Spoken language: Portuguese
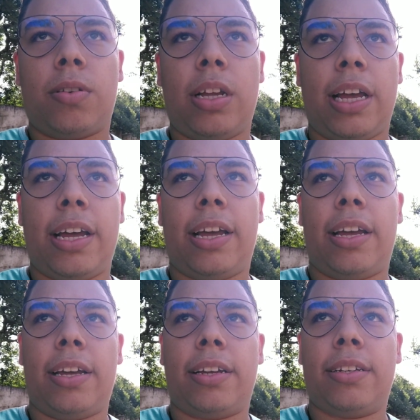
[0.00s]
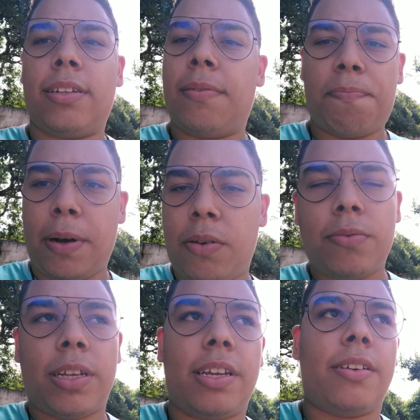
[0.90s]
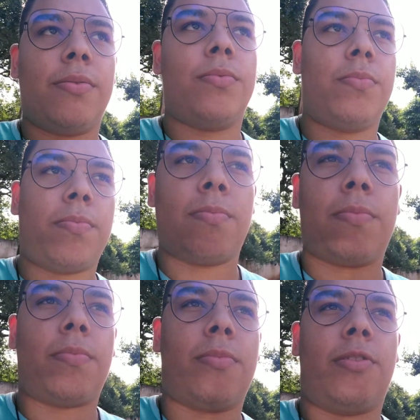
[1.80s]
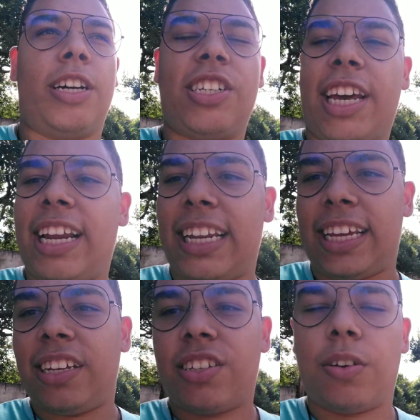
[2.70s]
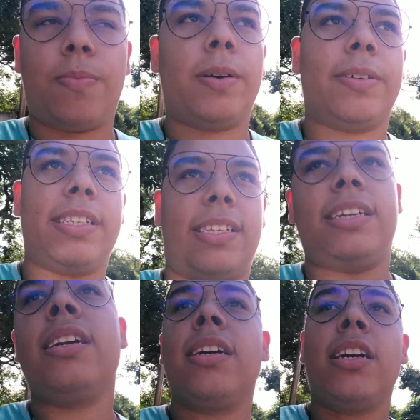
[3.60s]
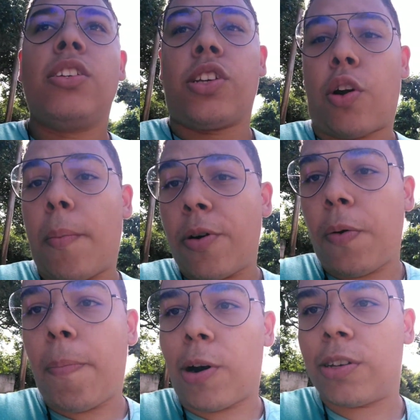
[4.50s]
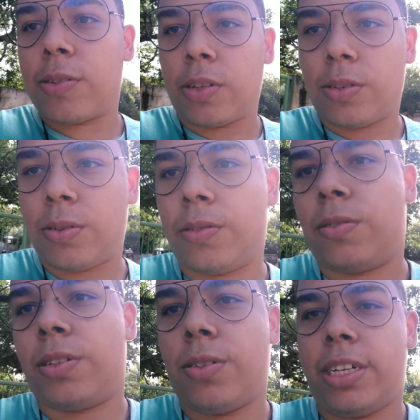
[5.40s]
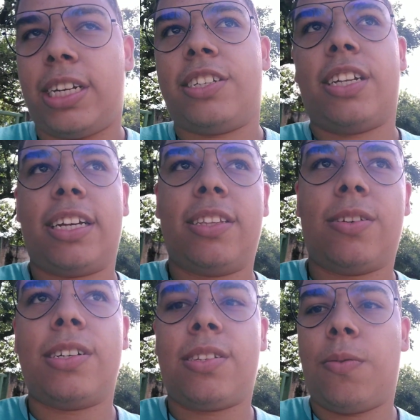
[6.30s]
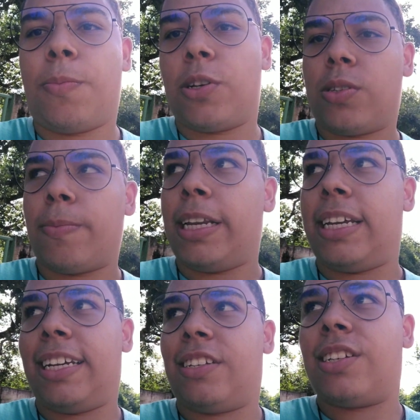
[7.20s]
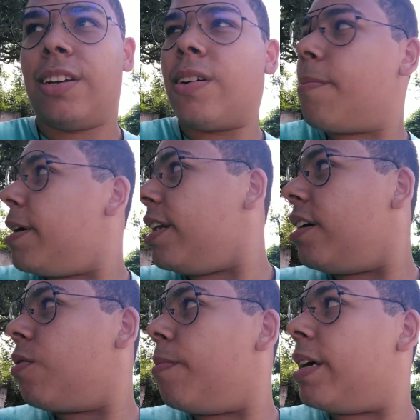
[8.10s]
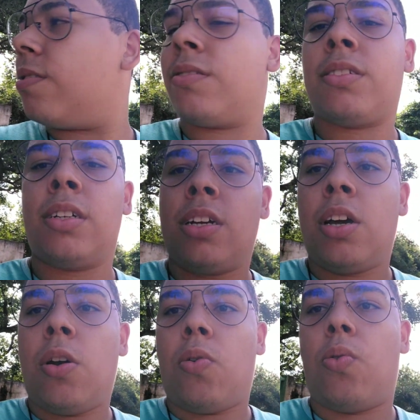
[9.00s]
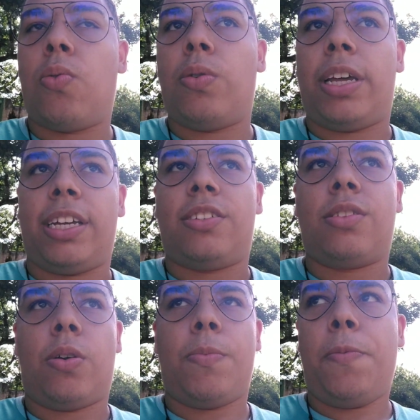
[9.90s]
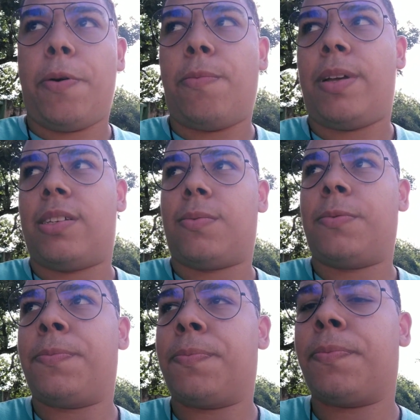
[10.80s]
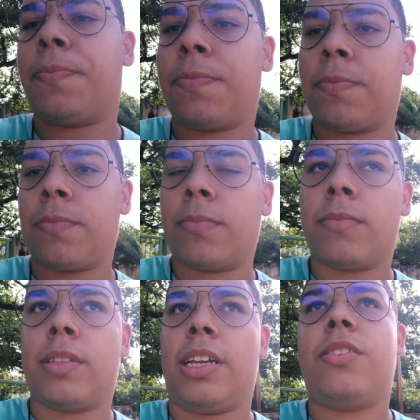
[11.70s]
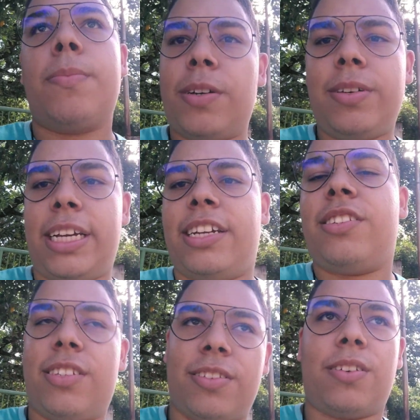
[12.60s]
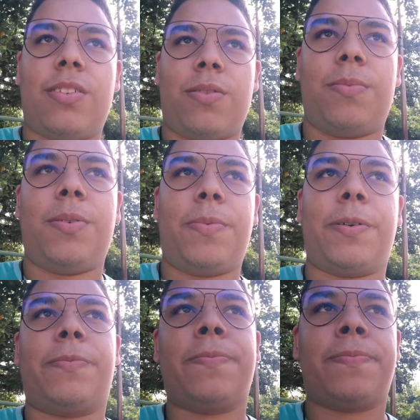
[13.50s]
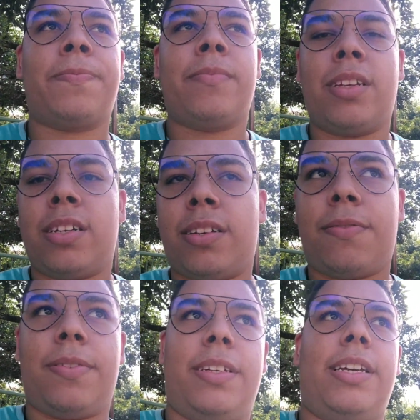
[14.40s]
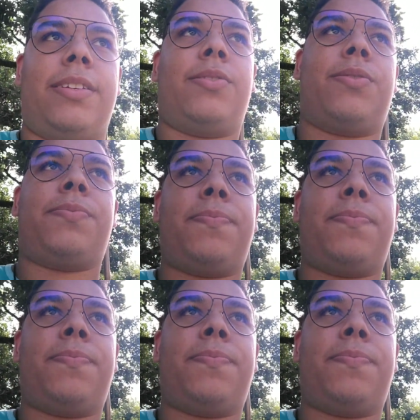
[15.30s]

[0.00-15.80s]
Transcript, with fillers: É, pão e um eu acho que era leite, alguma coisa assim. Só que como eu não posso, que eu tô intolerante à lactose, eu não posso tomar leite. Aí eu acabei nem comendo o leite, só comi o pão mesmo. Nem tomando leite, só comi o pão. Enfim, é isso.